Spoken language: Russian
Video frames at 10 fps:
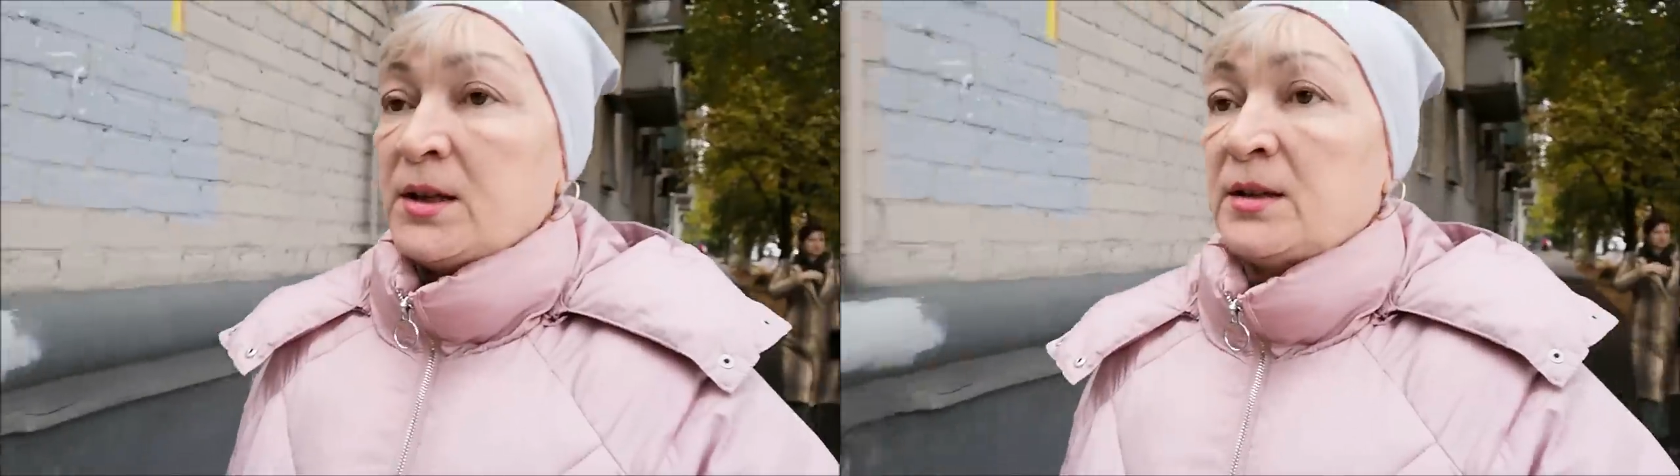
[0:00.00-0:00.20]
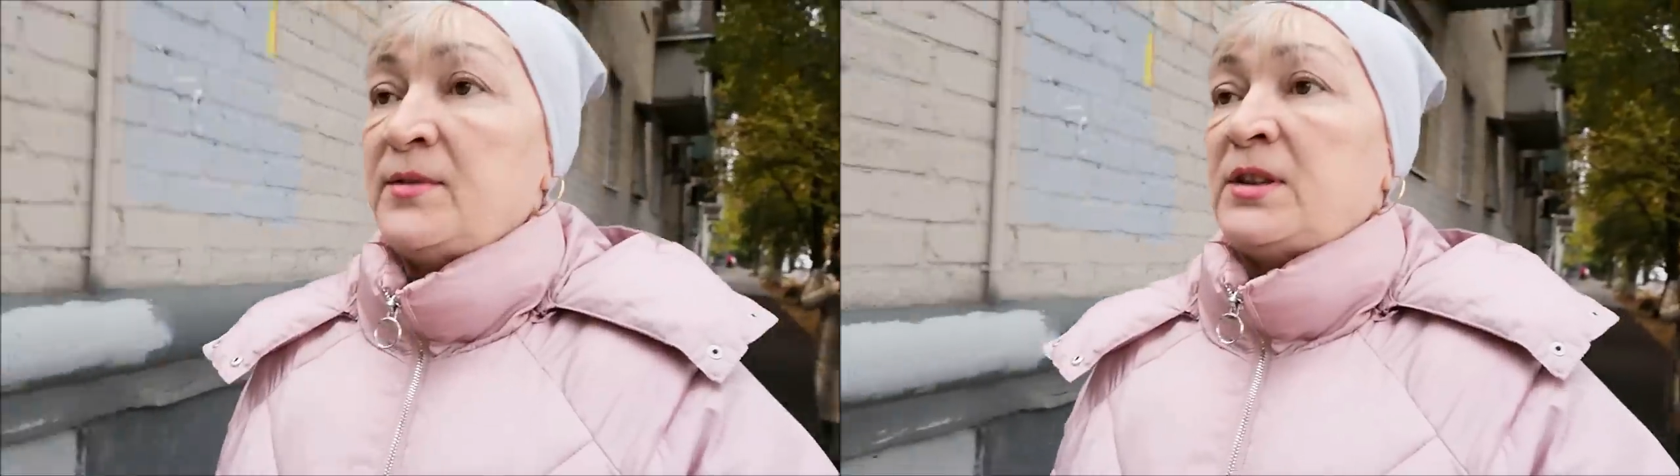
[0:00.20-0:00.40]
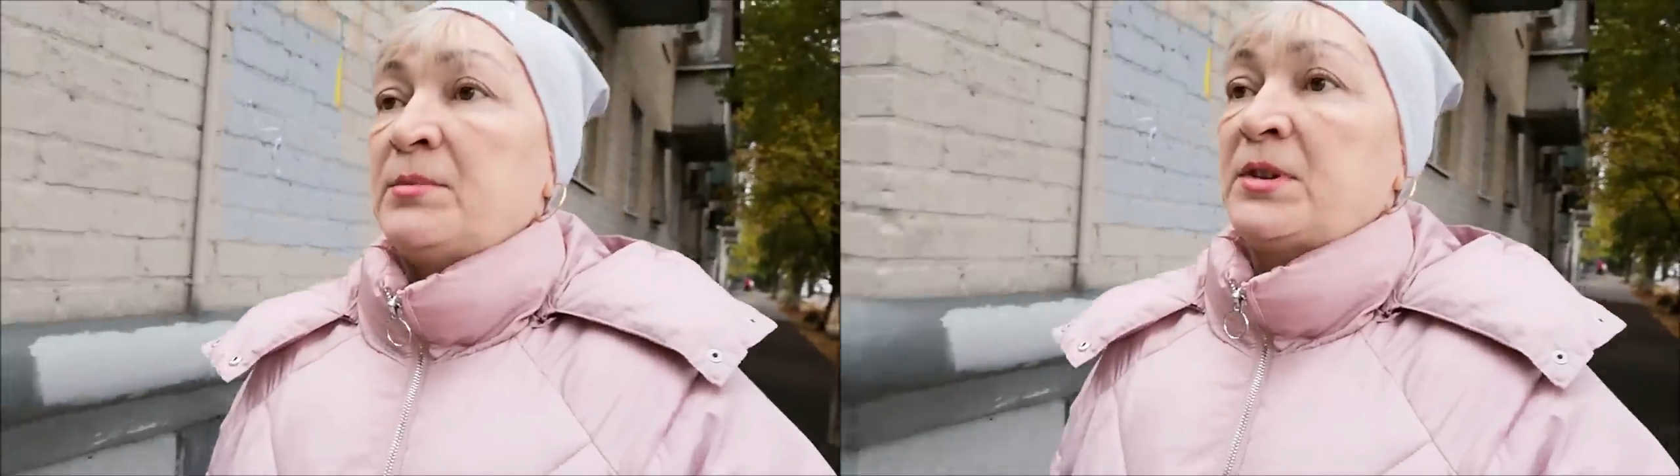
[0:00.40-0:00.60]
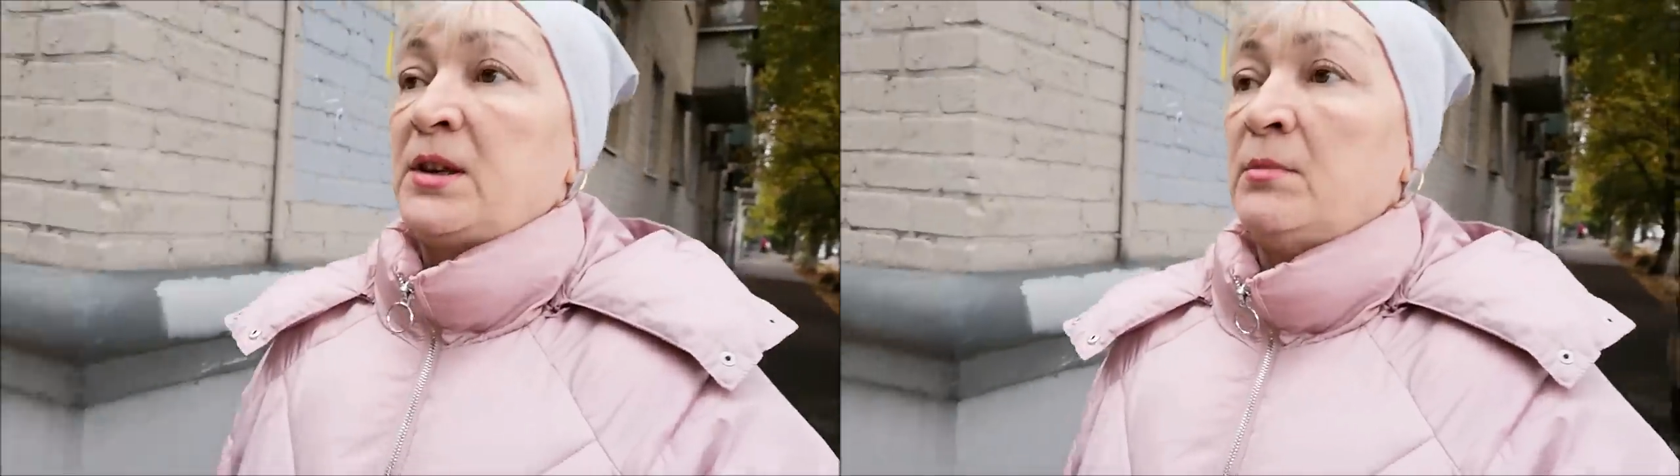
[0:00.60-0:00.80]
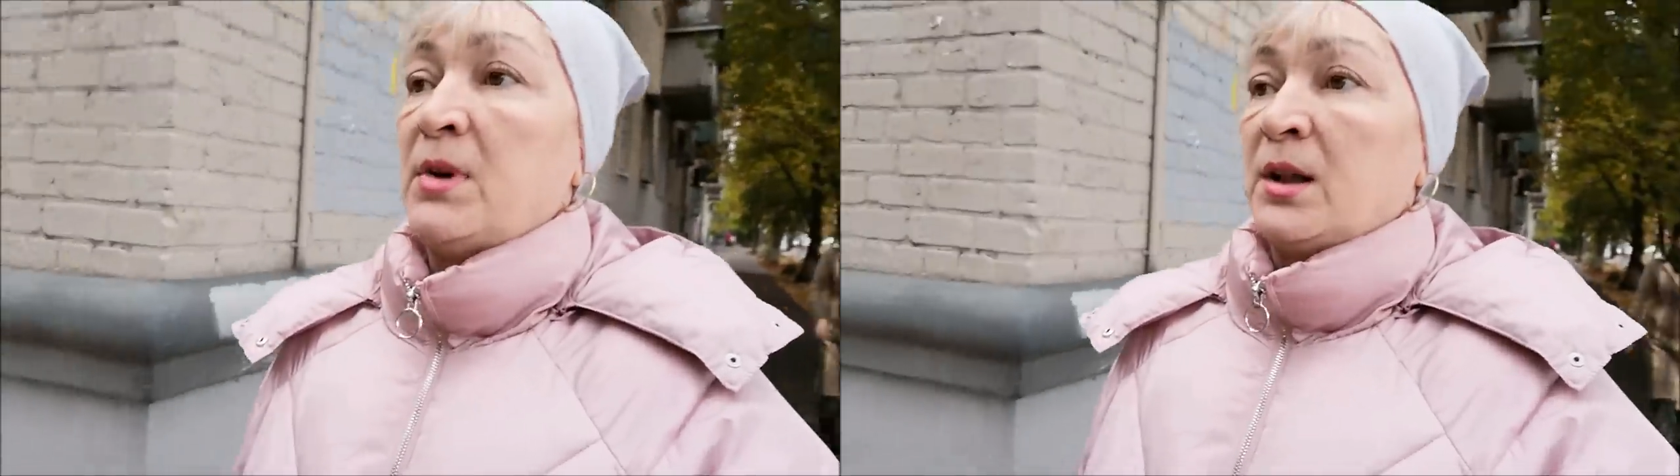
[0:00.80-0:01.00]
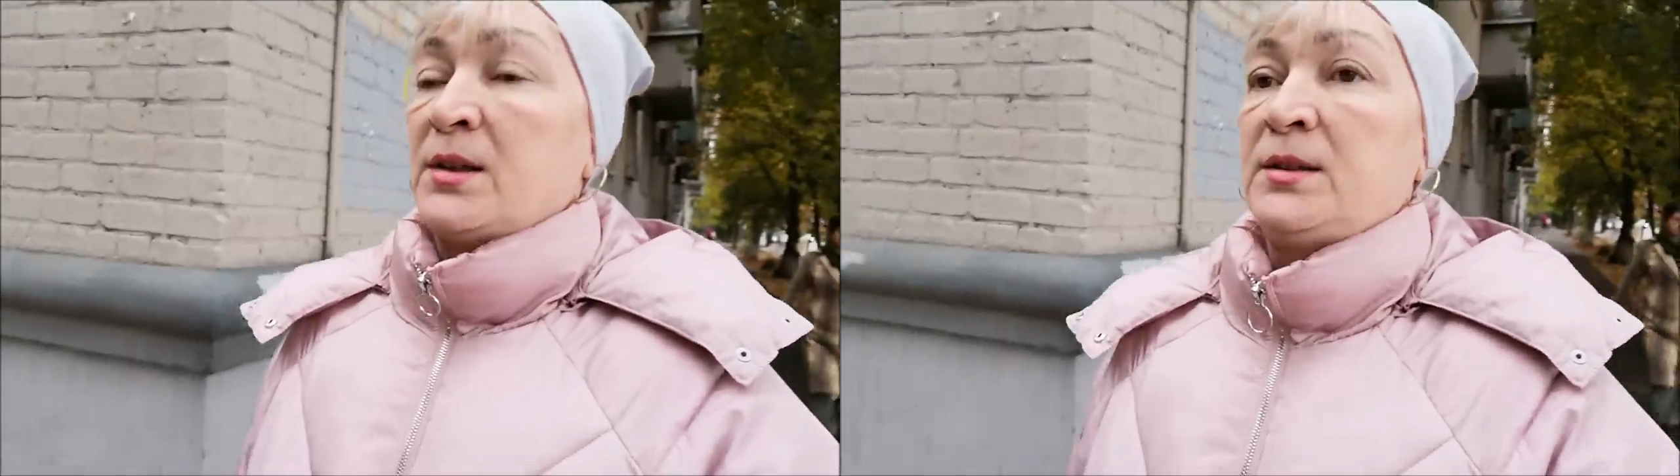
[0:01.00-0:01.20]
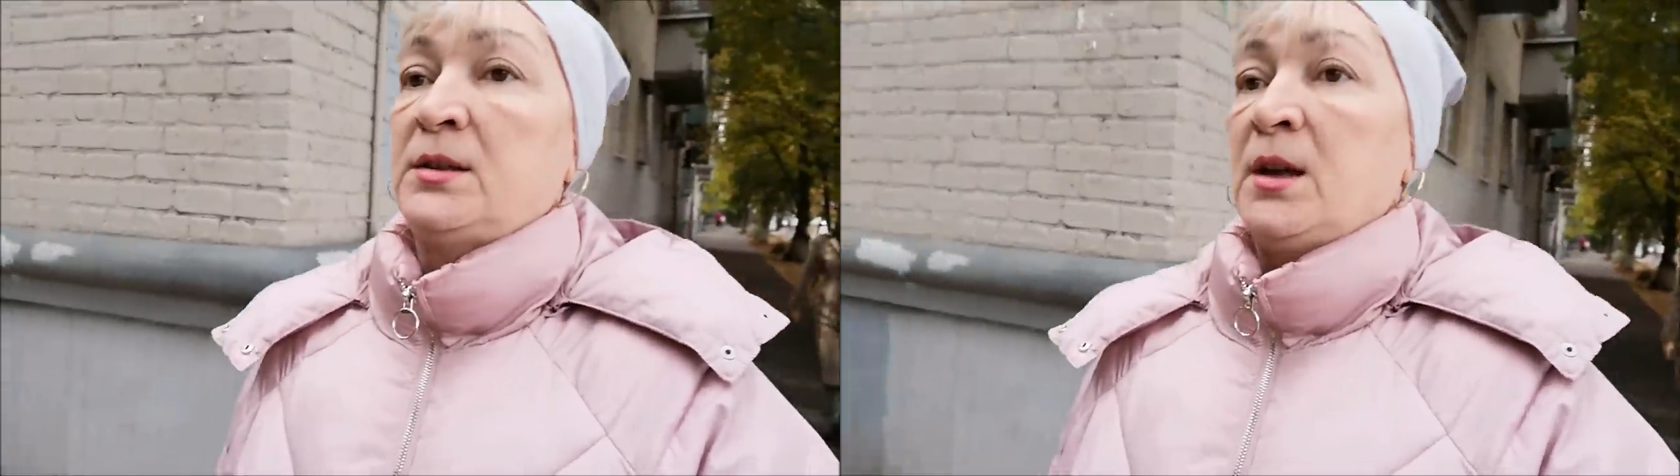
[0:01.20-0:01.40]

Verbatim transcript: и этим всем занималась.